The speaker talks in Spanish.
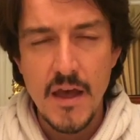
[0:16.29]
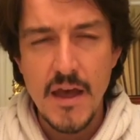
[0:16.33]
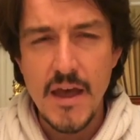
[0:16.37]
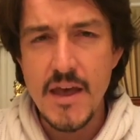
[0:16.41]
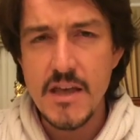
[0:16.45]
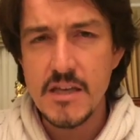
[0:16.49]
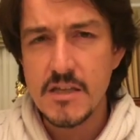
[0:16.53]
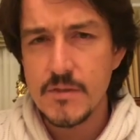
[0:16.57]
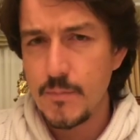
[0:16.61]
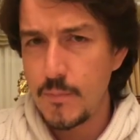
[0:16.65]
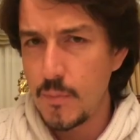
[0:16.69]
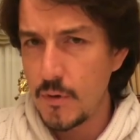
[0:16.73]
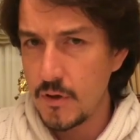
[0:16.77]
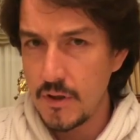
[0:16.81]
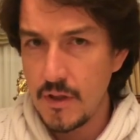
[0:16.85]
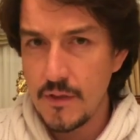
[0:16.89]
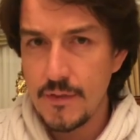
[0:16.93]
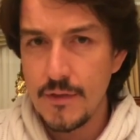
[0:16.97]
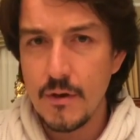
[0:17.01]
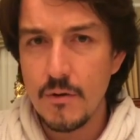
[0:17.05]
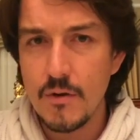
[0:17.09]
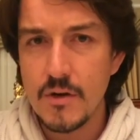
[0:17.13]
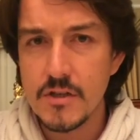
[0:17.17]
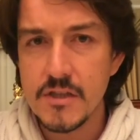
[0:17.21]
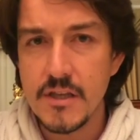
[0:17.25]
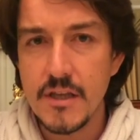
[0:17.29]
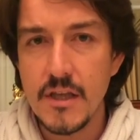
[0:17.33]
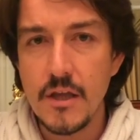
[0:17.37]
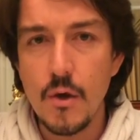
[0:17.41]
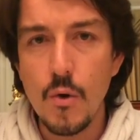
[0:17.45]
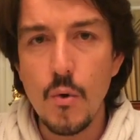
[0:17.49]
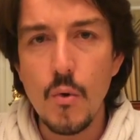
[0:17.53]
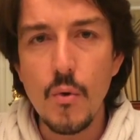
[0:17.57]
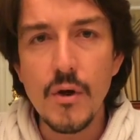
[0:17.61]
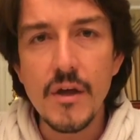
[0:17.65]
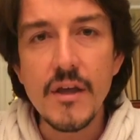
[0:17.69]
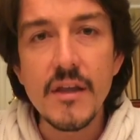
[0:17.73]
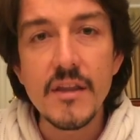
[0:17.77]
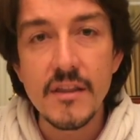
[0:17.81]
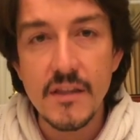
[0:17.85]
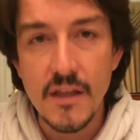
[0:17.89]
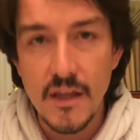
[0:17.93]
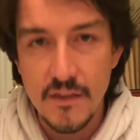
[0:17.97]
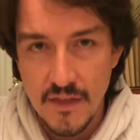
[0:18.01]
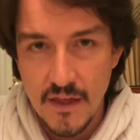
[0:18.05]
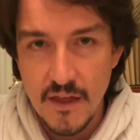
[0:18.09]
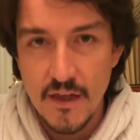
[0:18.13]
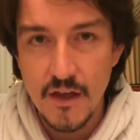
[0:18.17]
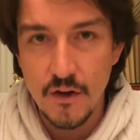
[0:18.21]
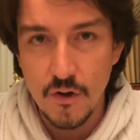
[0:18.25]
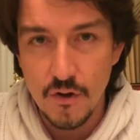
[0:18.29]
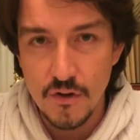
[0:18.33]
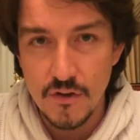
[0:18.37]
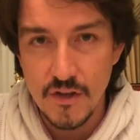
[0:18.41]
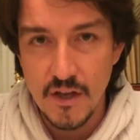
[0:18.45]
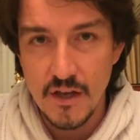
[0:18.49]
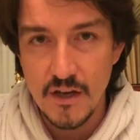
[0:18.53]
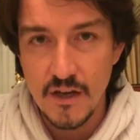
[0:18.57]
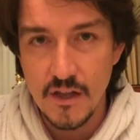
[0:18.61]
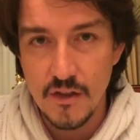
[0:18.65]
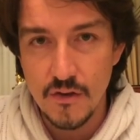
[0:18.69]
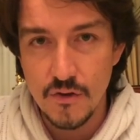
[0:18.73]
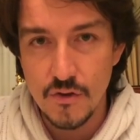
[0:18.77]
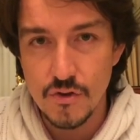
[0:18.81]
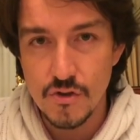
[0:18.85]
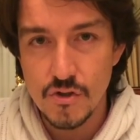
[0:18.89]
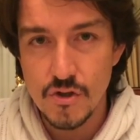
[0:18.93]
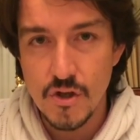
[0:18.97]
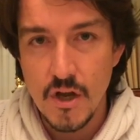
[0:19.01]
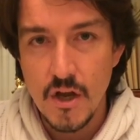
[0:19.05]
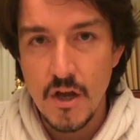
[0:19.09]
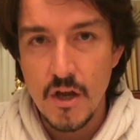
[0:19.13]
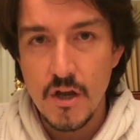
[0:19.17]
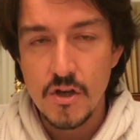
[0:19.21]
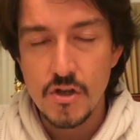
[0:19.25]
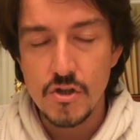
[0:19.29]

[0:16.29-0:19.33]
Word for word: Es, por decirlo así, un índice de contenidos.